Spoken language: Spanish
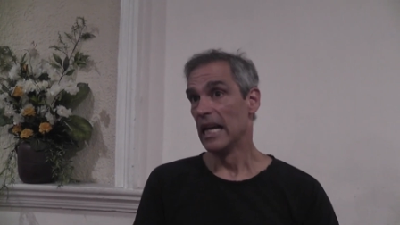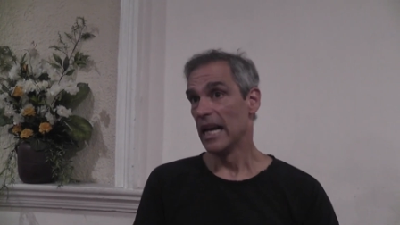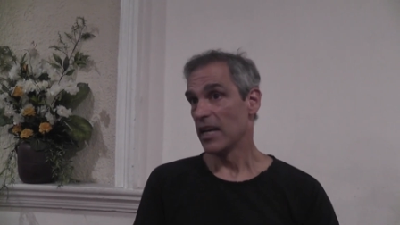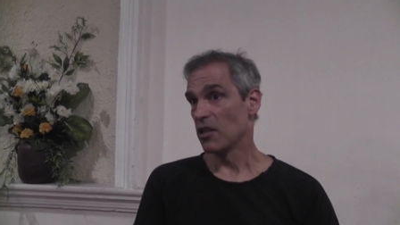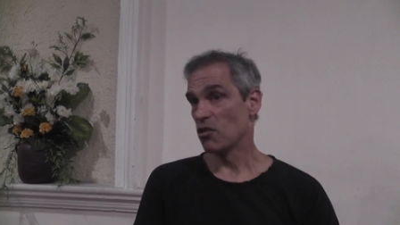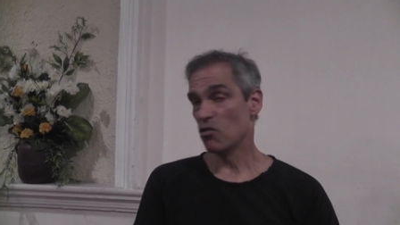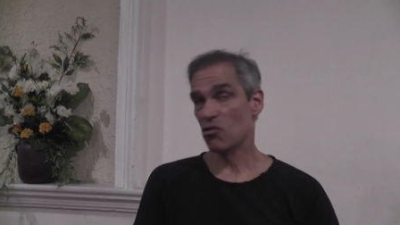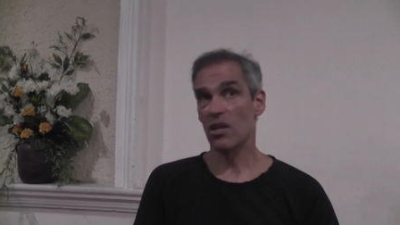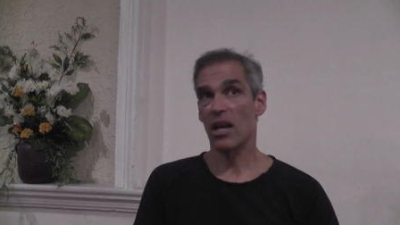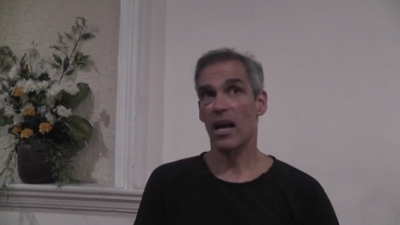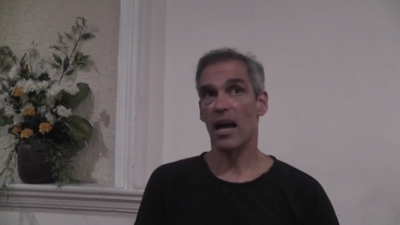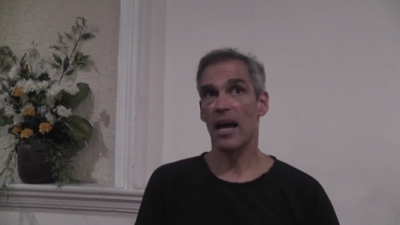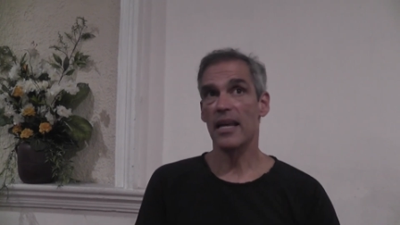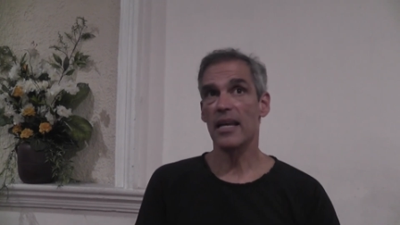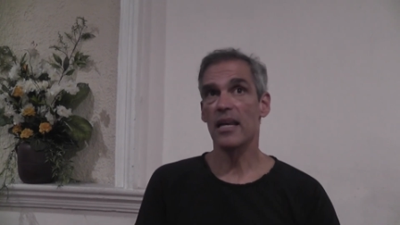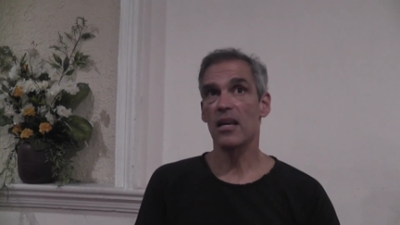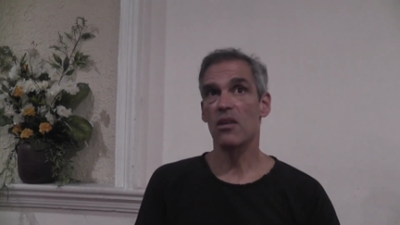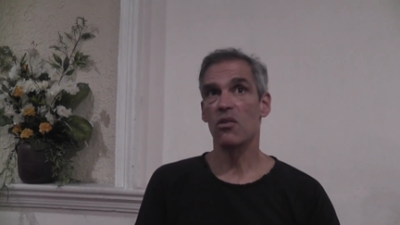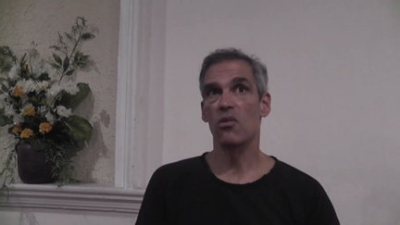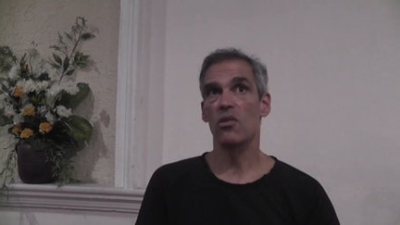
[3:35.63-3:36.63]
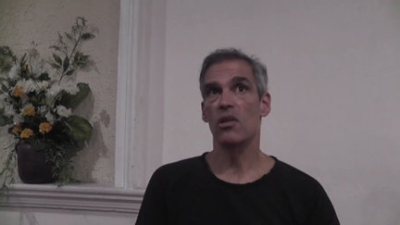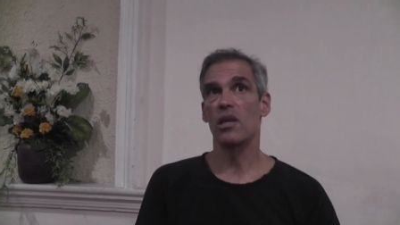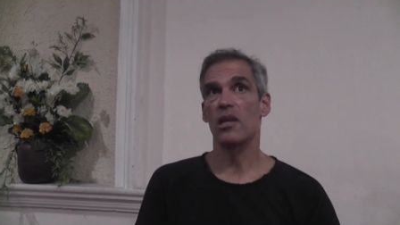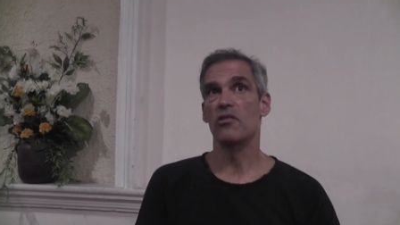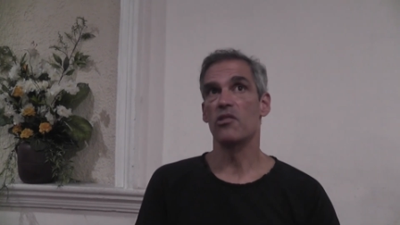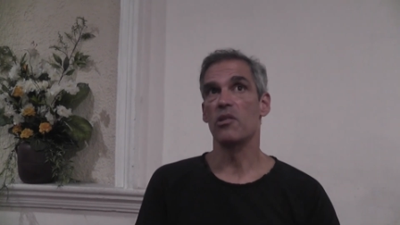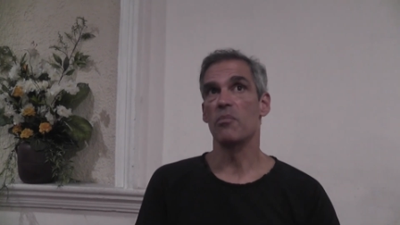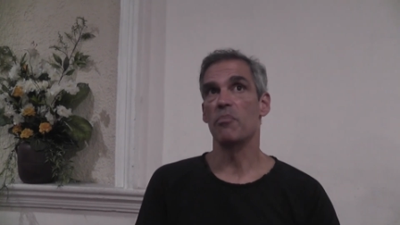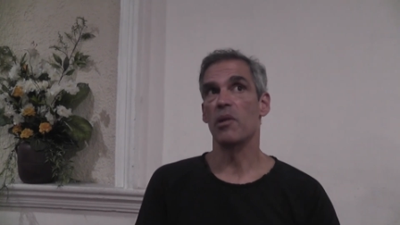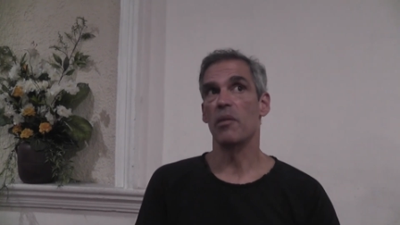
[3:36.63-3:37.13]
Entonces ahí es
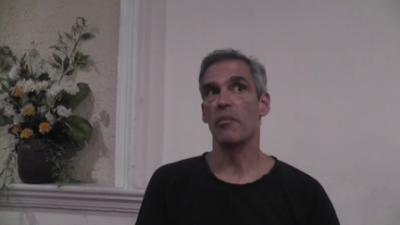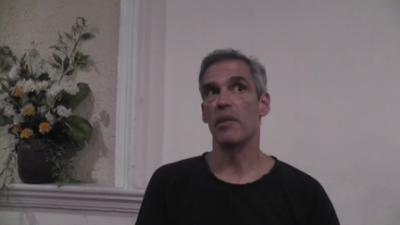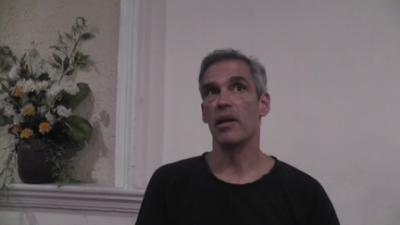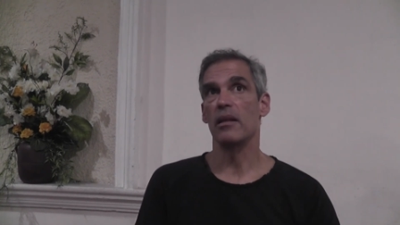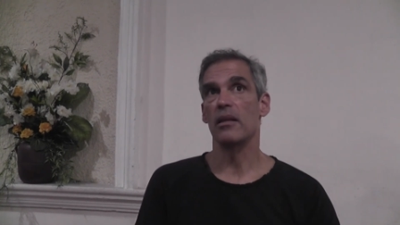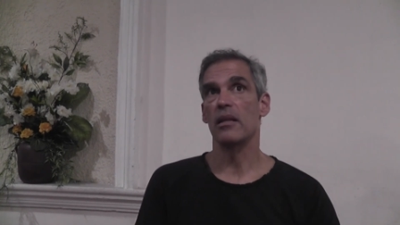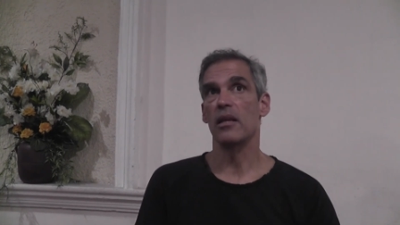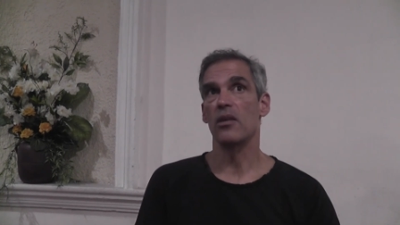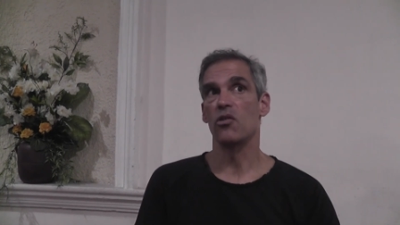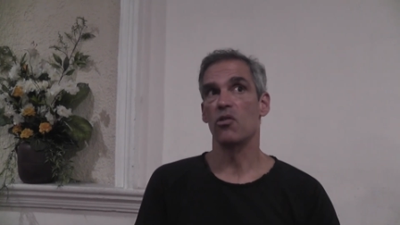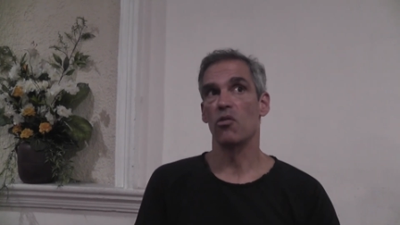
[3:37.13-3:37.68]
donde simplemente